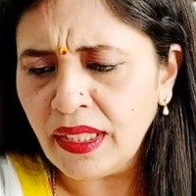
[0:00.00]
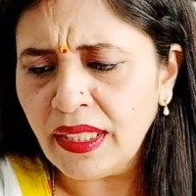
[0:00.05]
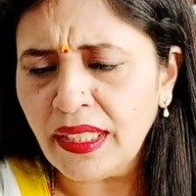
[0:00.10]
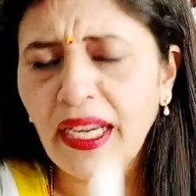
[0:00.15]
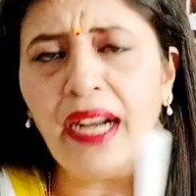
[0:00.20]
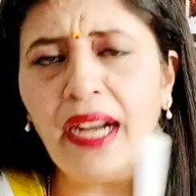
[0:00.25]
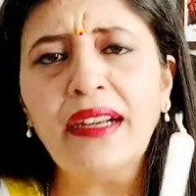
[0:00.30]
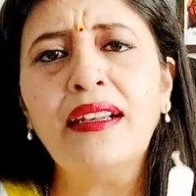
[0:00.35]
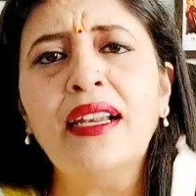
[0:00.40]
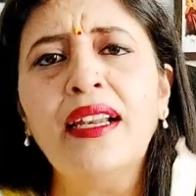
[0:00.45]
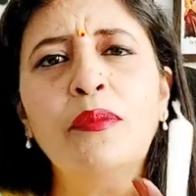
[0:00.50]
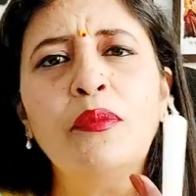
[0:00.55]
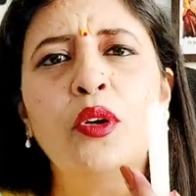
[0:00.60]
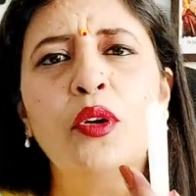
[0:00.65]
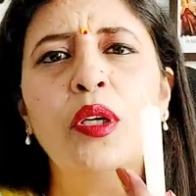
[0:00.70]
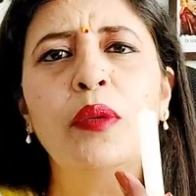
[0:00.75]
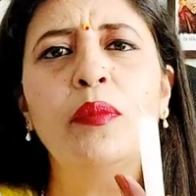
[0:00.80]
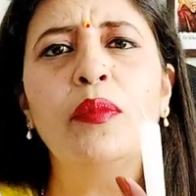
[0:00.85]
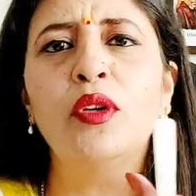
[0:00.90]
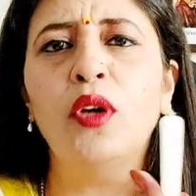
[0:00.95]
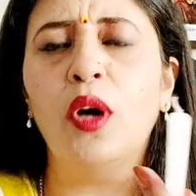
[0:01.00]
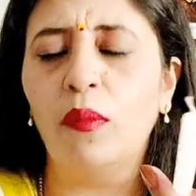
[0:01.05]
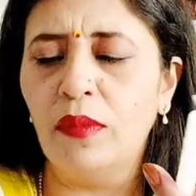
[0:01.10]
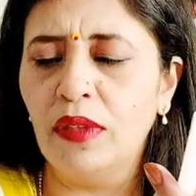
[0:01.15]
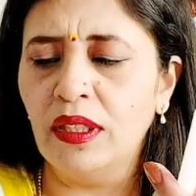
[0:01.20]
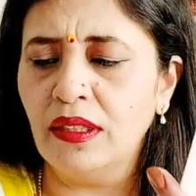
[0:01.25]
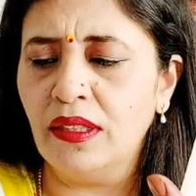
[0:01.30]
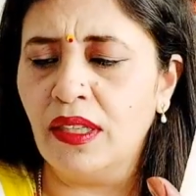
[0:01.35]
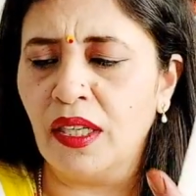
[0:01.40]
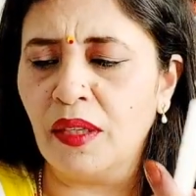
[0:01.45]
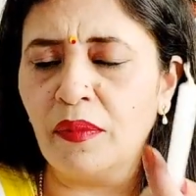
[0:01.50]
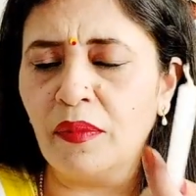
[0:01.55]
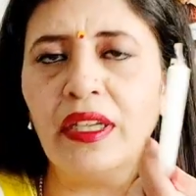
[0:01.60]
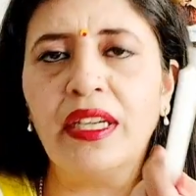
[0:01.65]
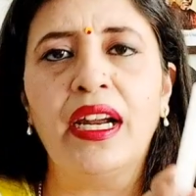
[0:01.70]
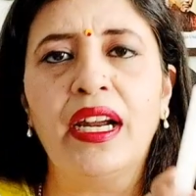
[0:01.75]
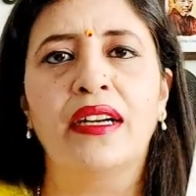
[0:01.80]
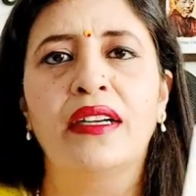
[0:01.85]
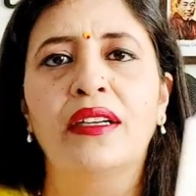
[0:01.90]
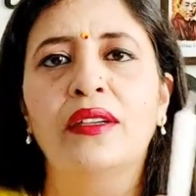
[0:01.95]
कैंडल आप कोई भी नॉर्मल घर में
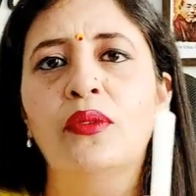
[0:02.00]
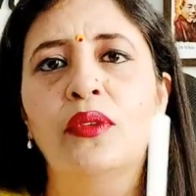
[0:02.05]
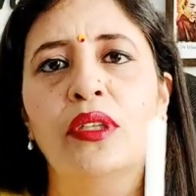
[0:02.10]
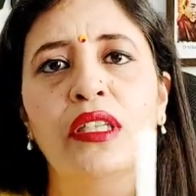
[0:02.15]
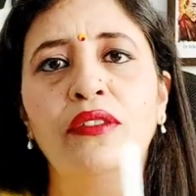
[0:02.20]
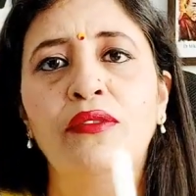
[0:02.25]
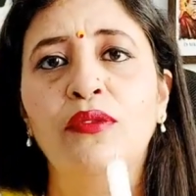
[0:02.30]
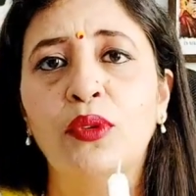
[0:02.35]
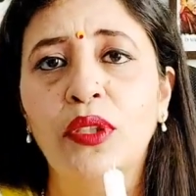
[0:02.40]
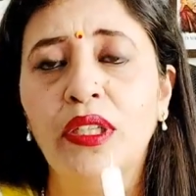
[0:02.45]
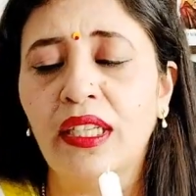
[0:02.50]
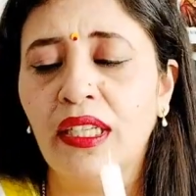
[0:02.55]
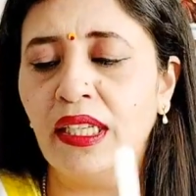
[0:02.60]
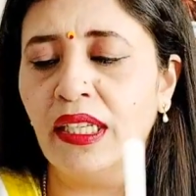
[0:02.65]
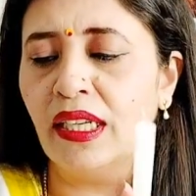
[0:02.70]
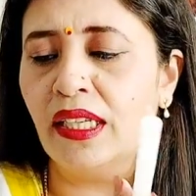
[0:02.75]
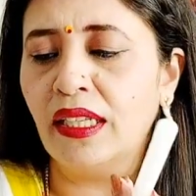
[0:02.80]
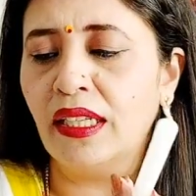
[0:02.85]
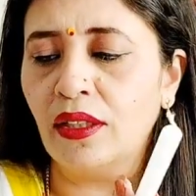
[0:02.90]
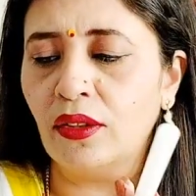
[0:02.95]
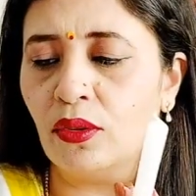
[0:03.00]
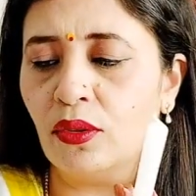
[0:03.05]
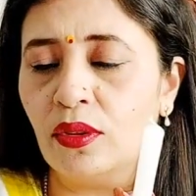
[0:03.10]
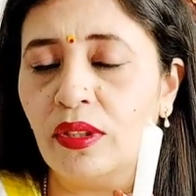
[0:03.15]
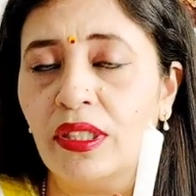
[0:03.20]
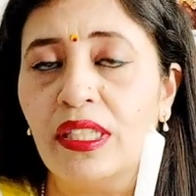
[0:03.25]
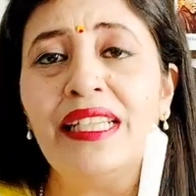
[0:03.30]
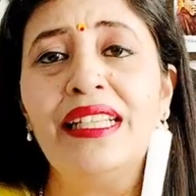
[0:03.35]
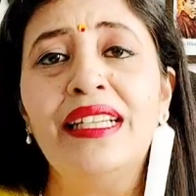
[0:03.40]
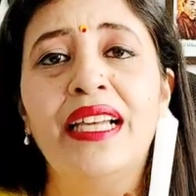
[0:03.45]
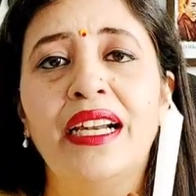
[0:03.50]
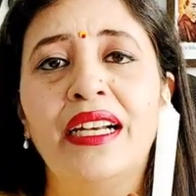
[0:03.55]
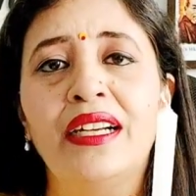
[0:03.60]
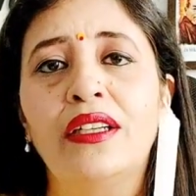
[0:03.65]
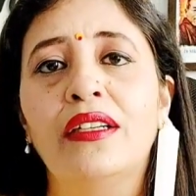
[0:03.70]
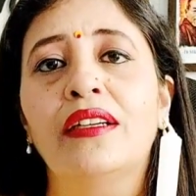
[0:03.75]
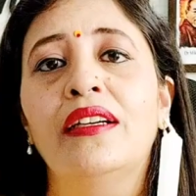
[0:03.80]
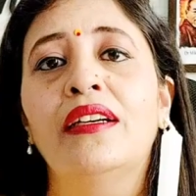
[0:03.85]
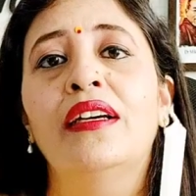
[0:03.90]
कैंडल होगी वो ले लेंगे नहीं तो टी लाइट